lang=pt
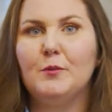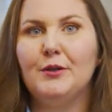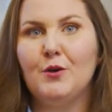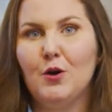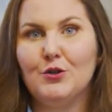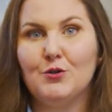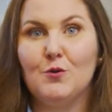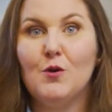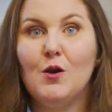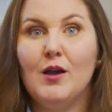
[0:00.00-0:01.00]

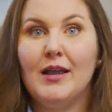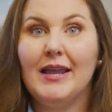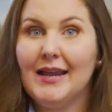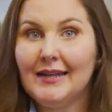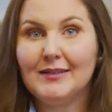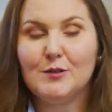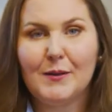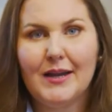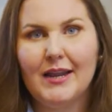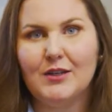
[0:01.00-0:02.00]
amniótico, ele é
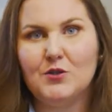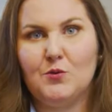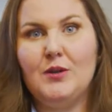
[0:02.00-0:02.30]
transparente.